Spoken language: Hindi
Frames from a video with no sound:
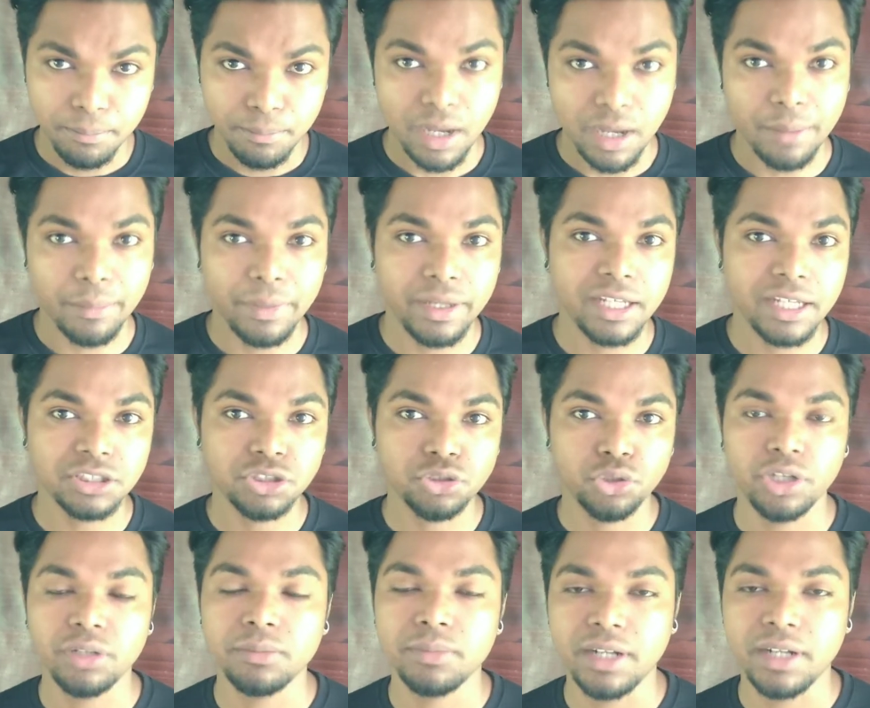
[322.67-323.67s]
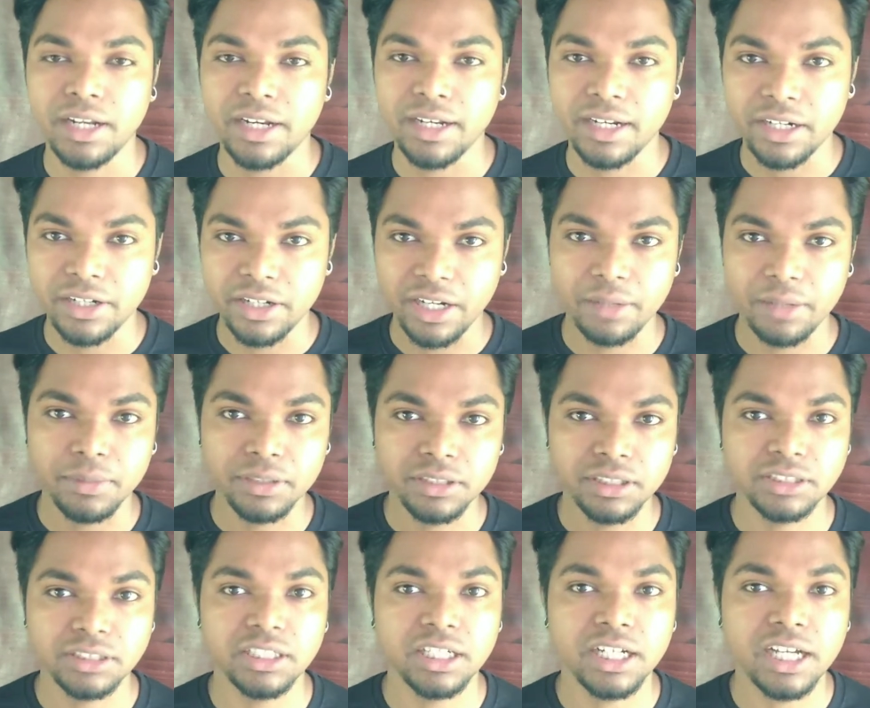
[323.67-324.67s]
मामे या शोहिन बनाने का ट्राई मत
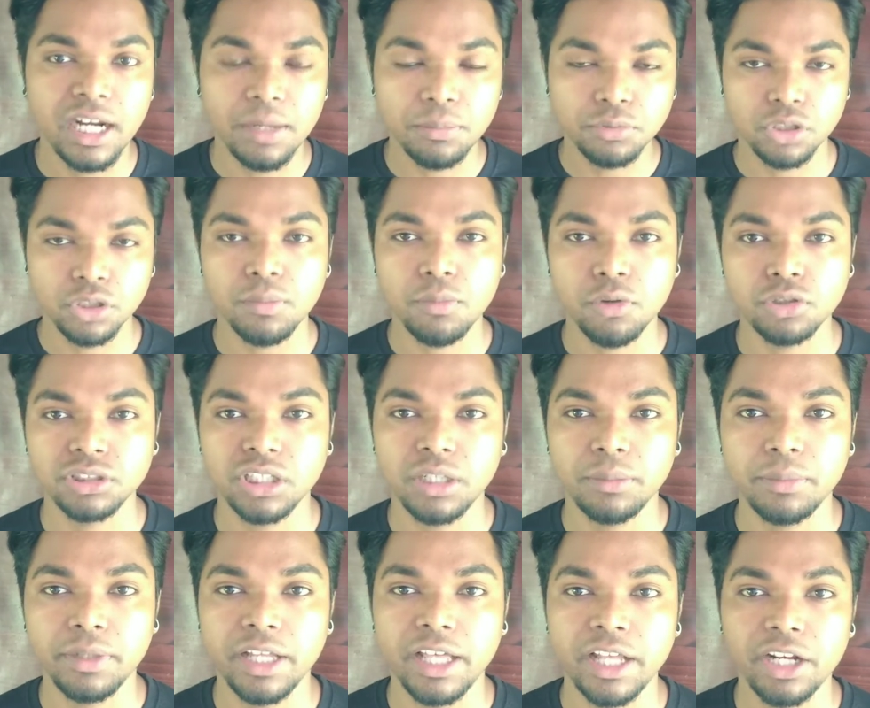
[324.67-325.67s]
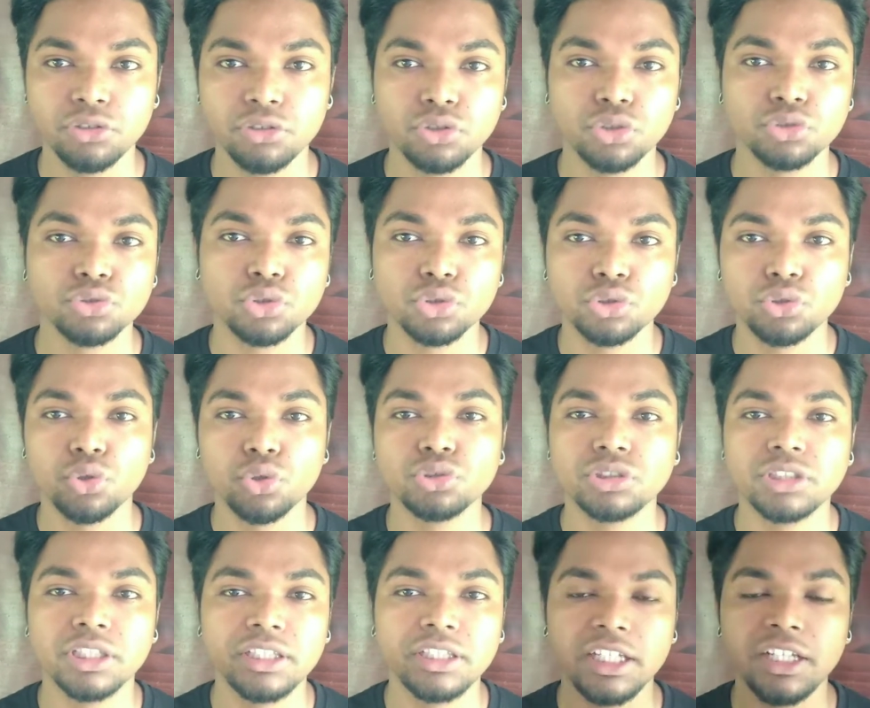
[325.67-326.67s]
कीजिए अगर आप उसका बॉन्जाई बना रहे हो तो उसको दो
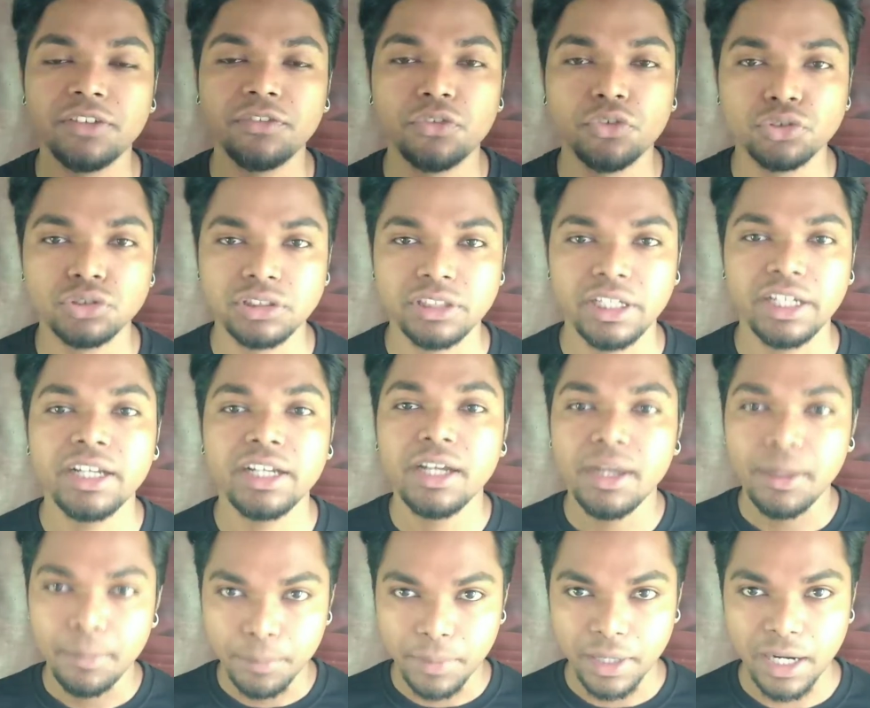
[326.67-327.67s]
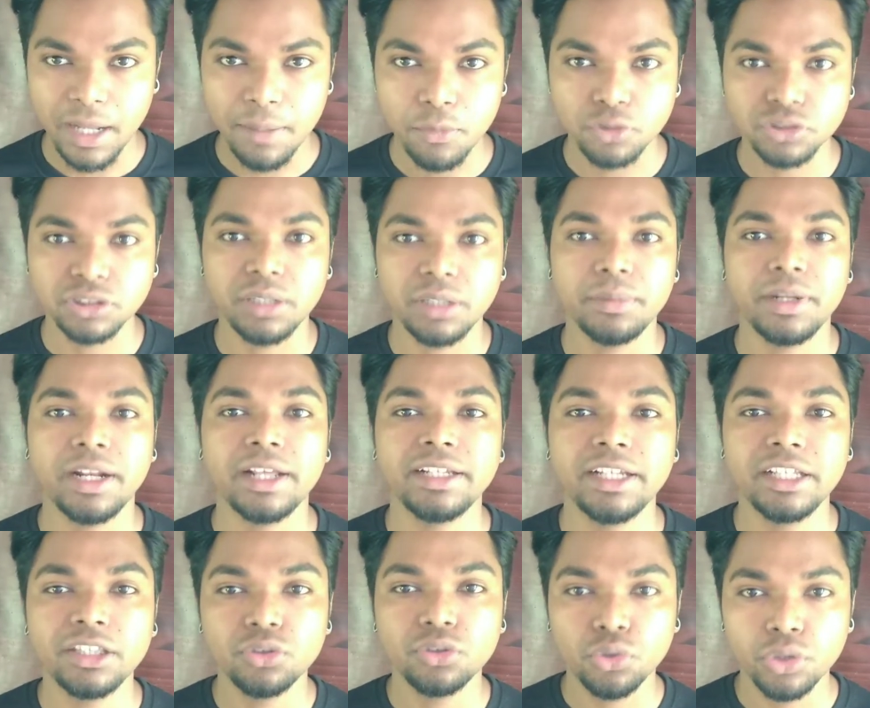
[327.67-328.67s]
से तीन फुट से बड़ा बॉन्जाई
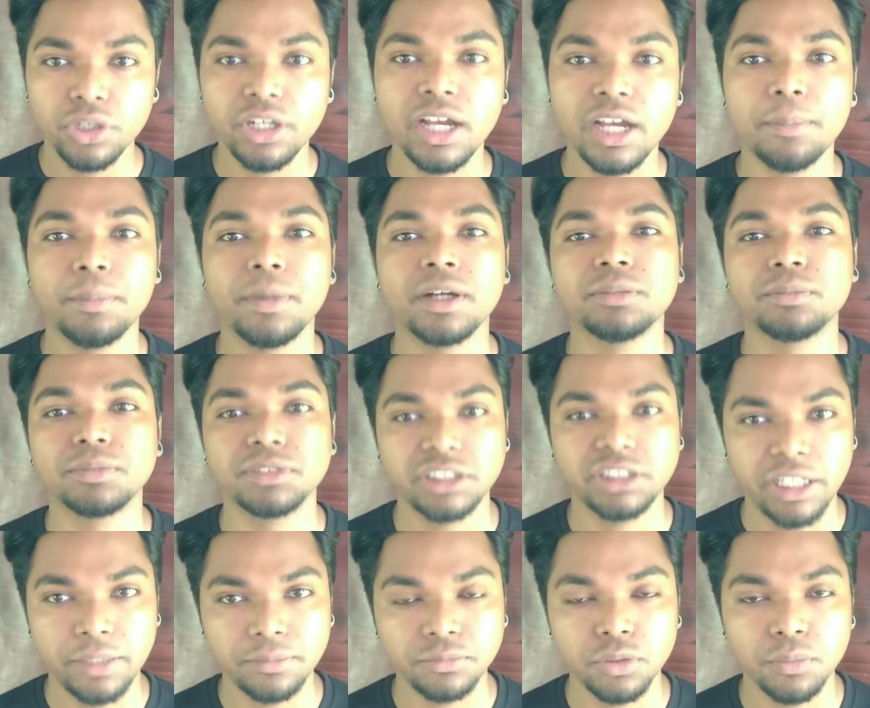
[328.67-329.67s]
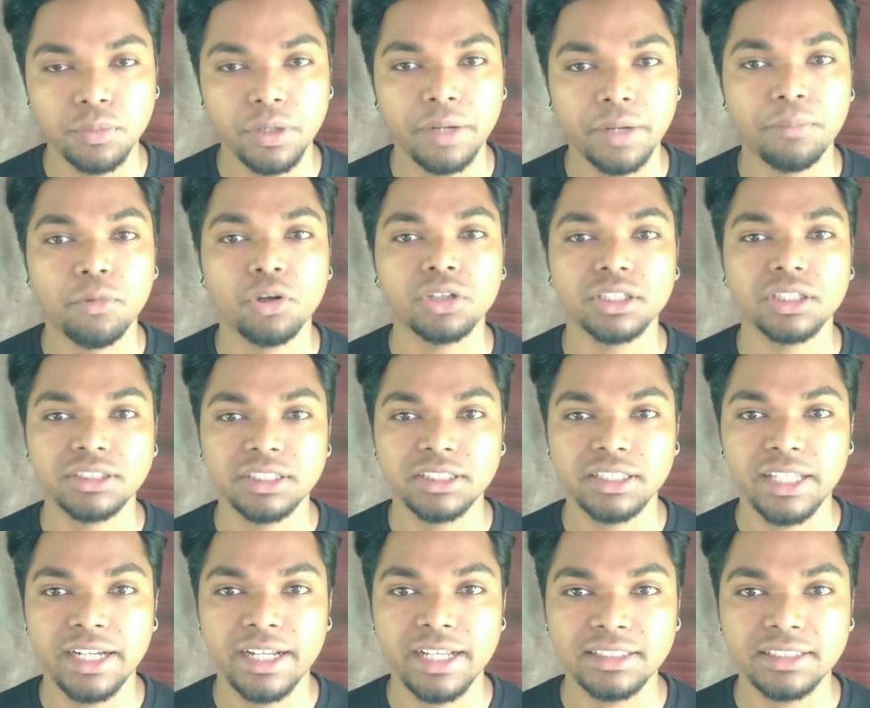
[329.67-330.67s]
बनाइए तो ही आपका शेप जो है बहुत अच्छी
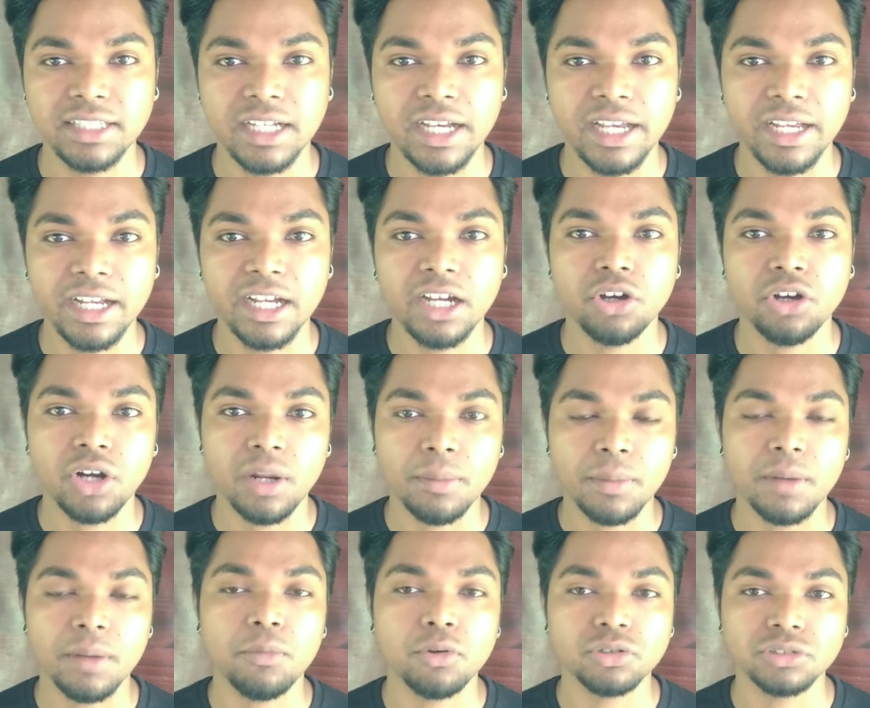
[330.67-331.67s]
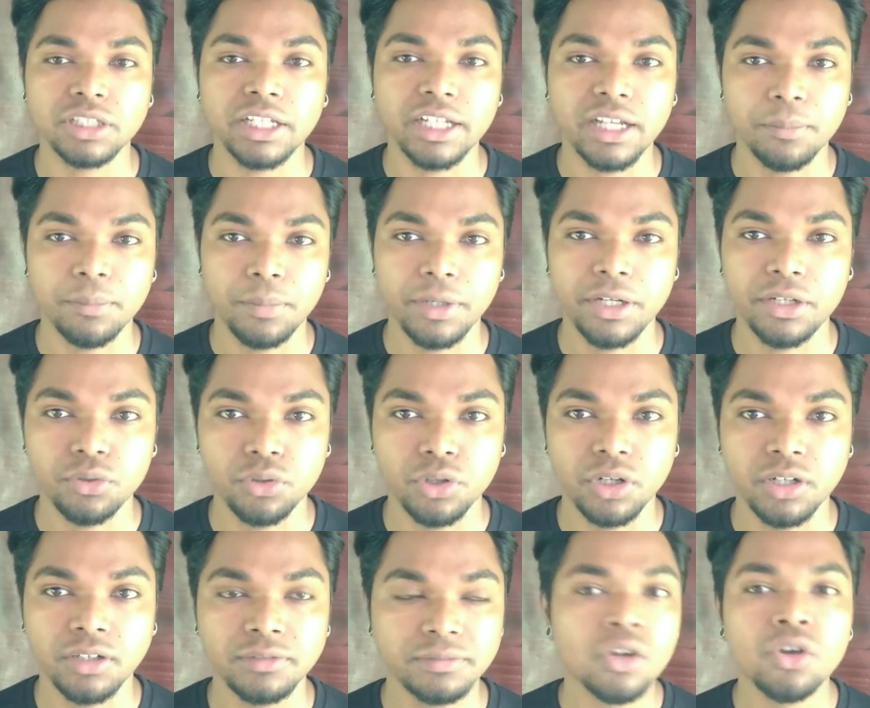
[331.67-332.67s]
तरीके से आएगा और आपका बॉन्जाई कम्प्लीट
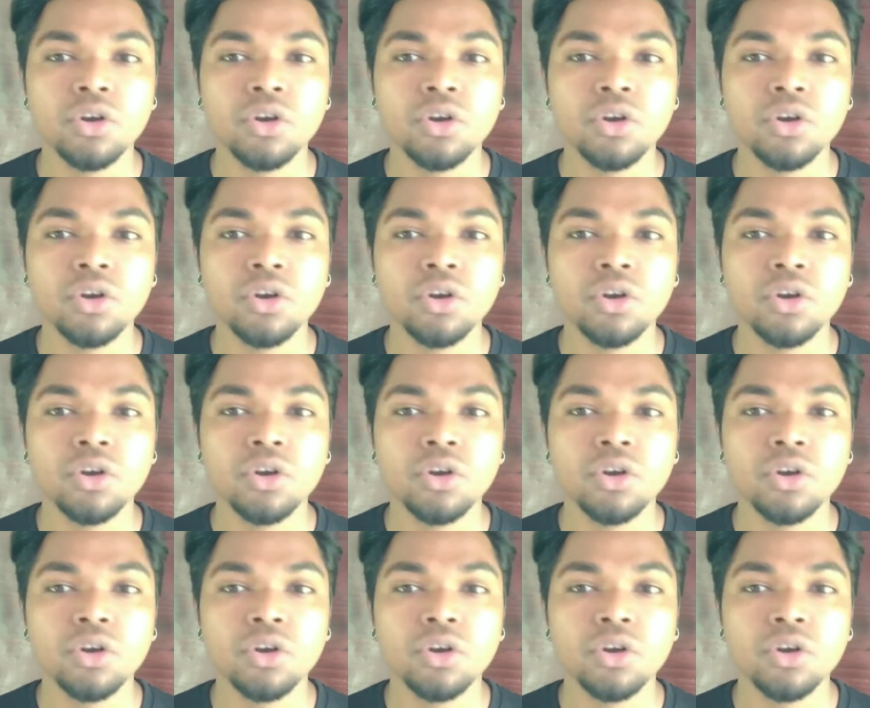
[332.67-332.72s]
होगा